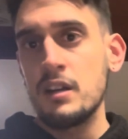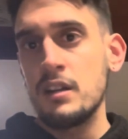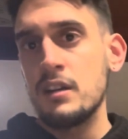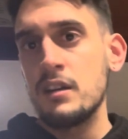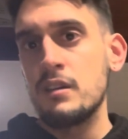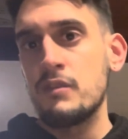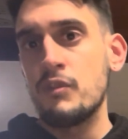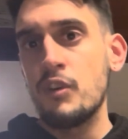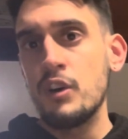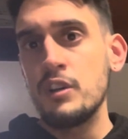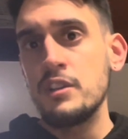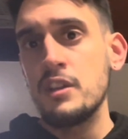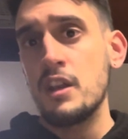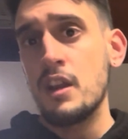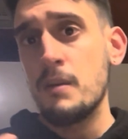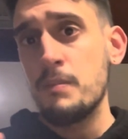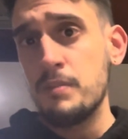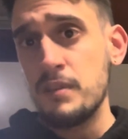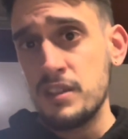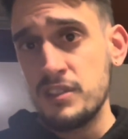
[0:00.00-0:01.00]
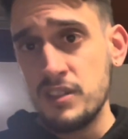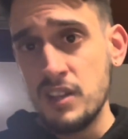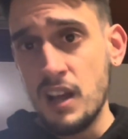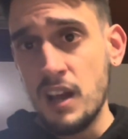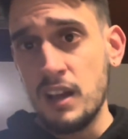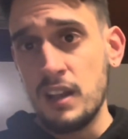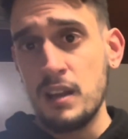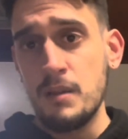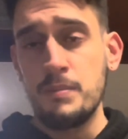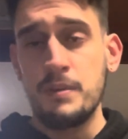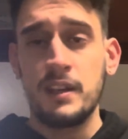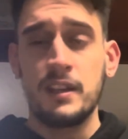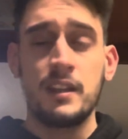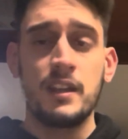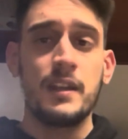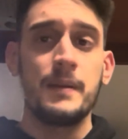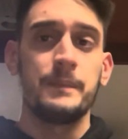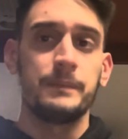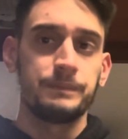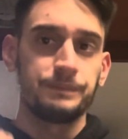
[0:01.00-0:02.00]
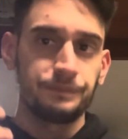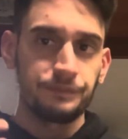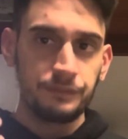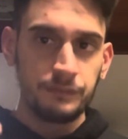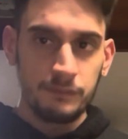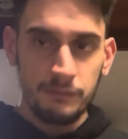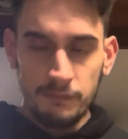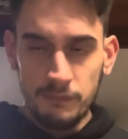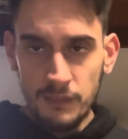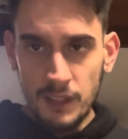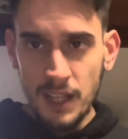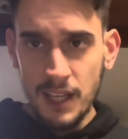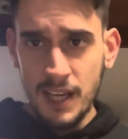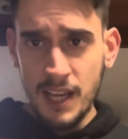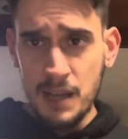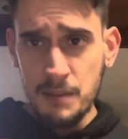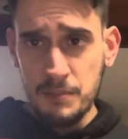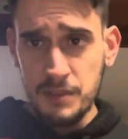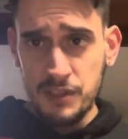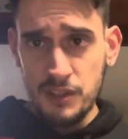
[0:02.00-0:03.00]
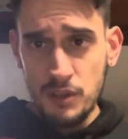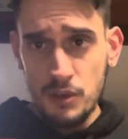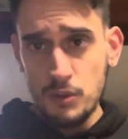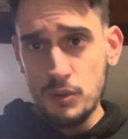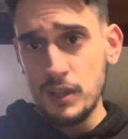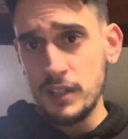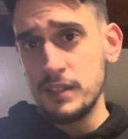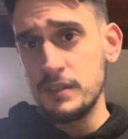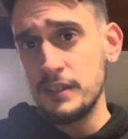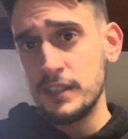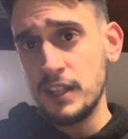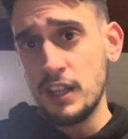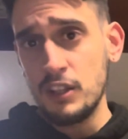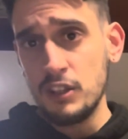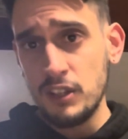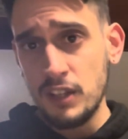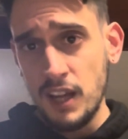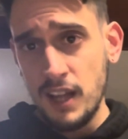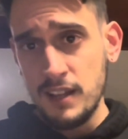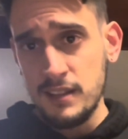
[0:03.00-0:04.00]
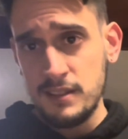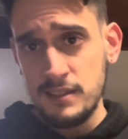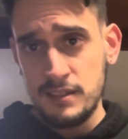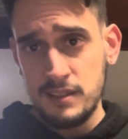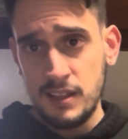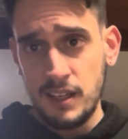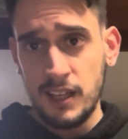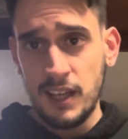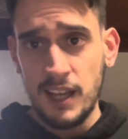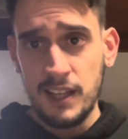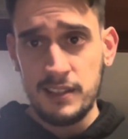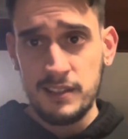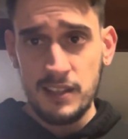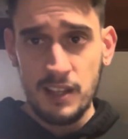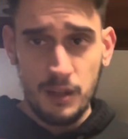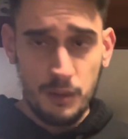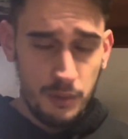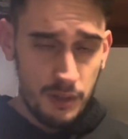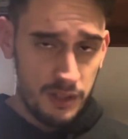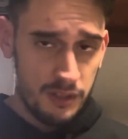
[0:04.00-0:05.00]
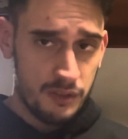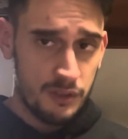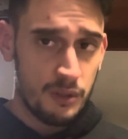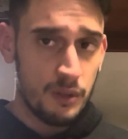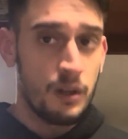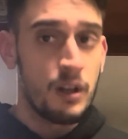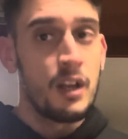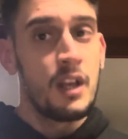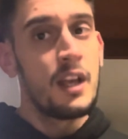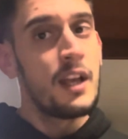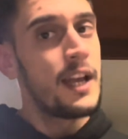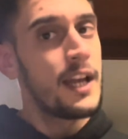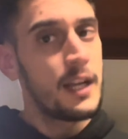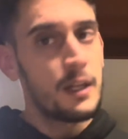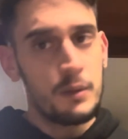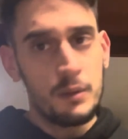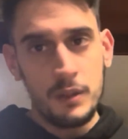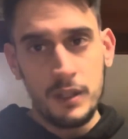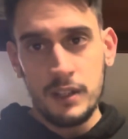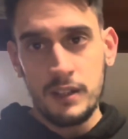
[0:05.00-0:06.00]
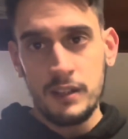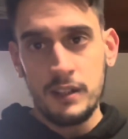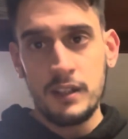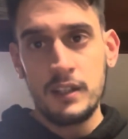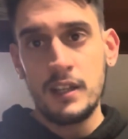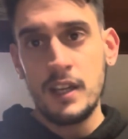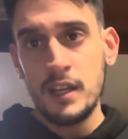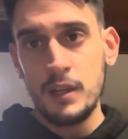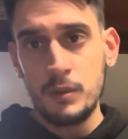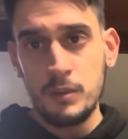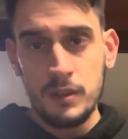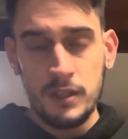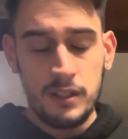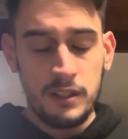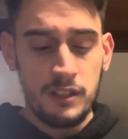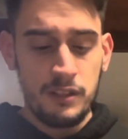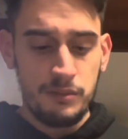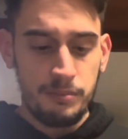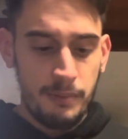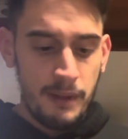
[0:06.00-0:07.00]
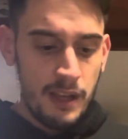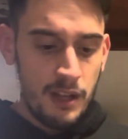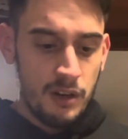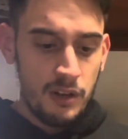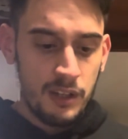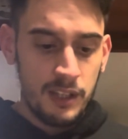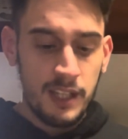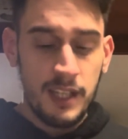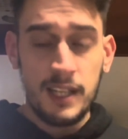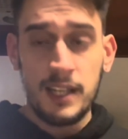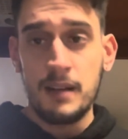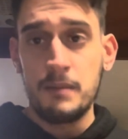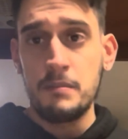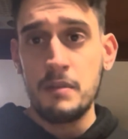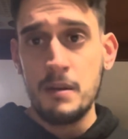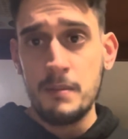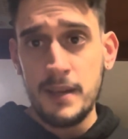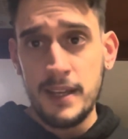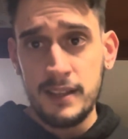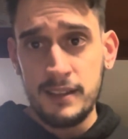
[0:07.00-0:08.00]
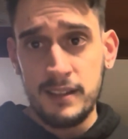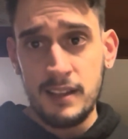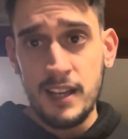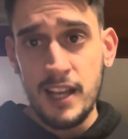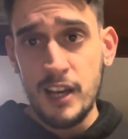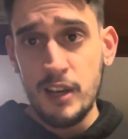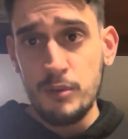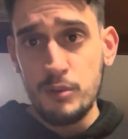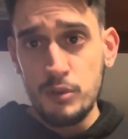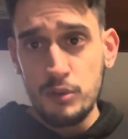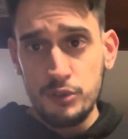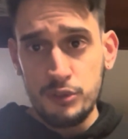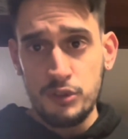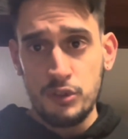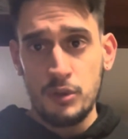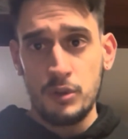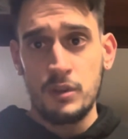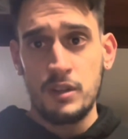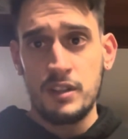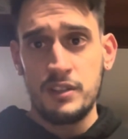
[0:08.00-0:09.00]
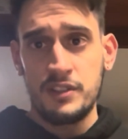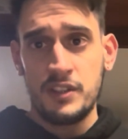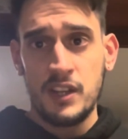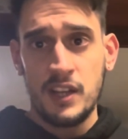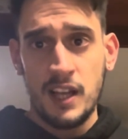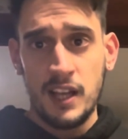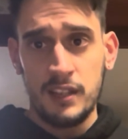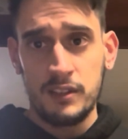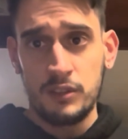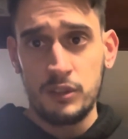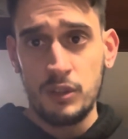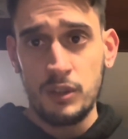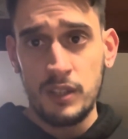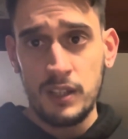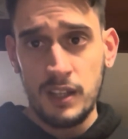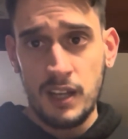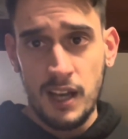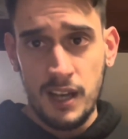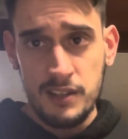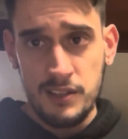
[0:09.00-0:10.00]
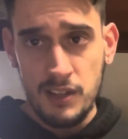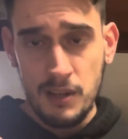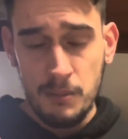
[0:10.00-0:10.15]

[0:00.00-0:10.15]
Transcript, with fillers: eh, voglio apprezzare perché l'MCU è diventato grande grazie a questo e quindi, e quindi, spero che i cambiamenti, la rivoluzione sia in atto in casa